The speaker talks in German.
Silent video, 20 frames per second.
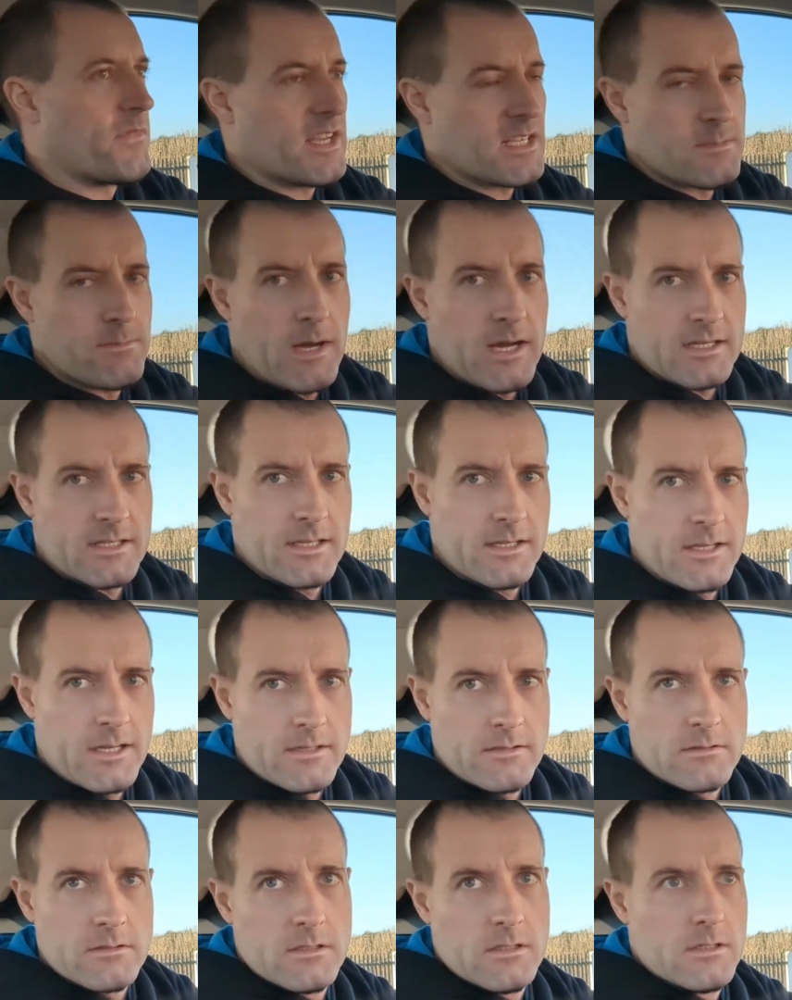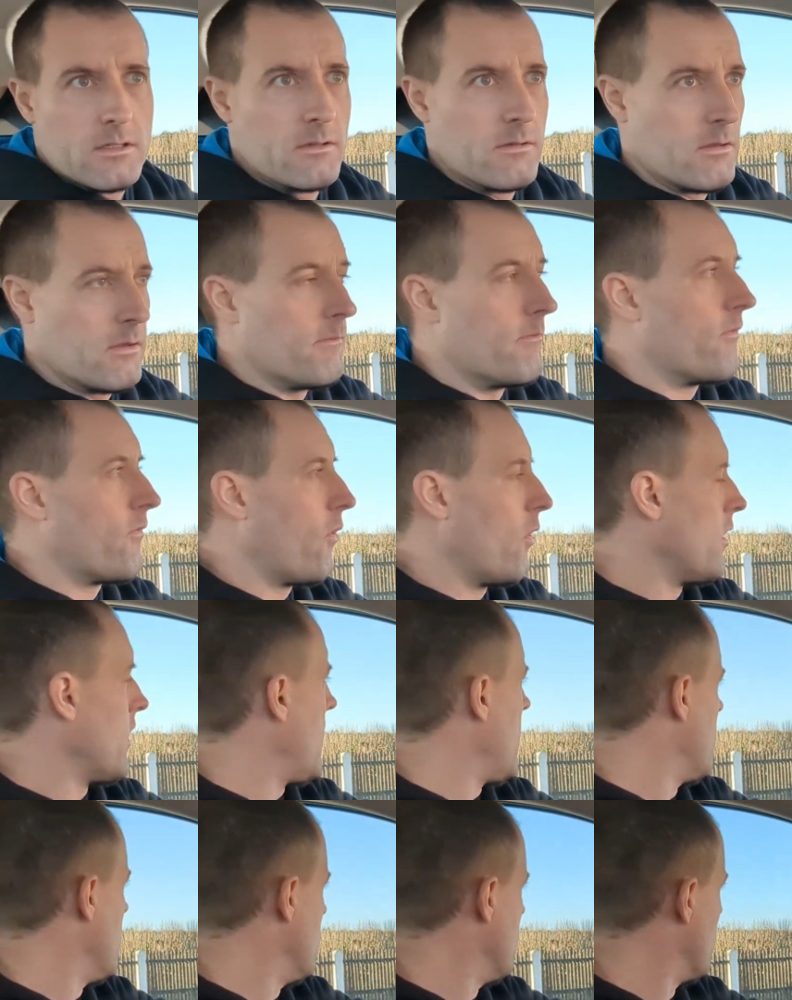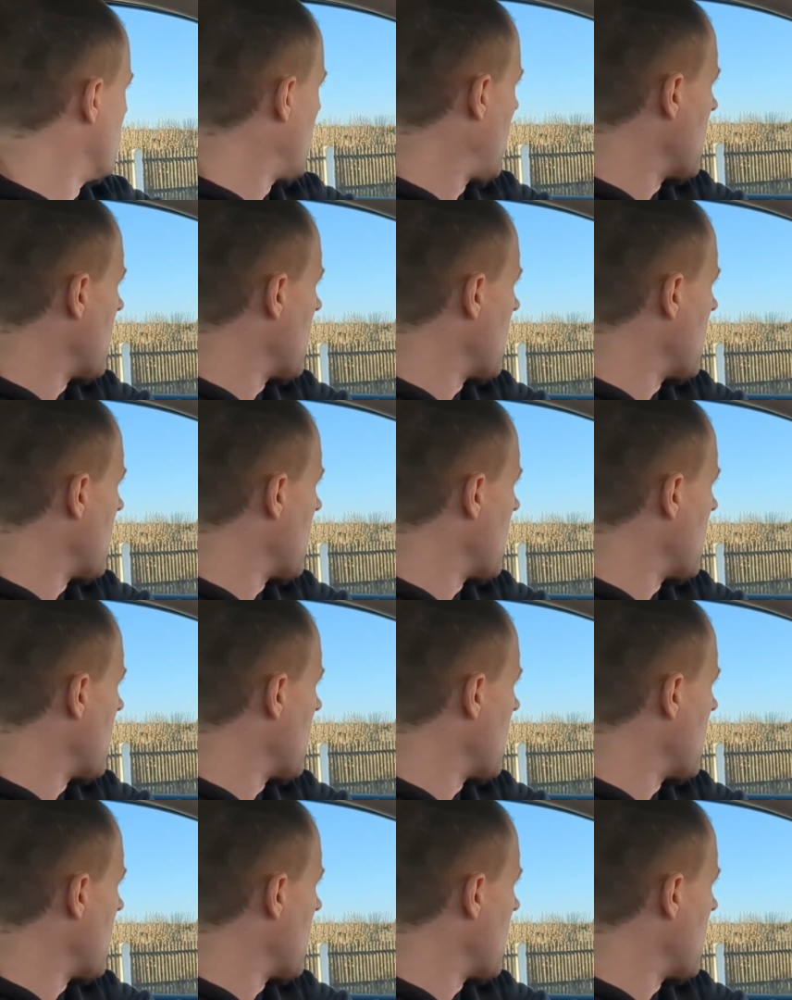das macht er dann äh, im, im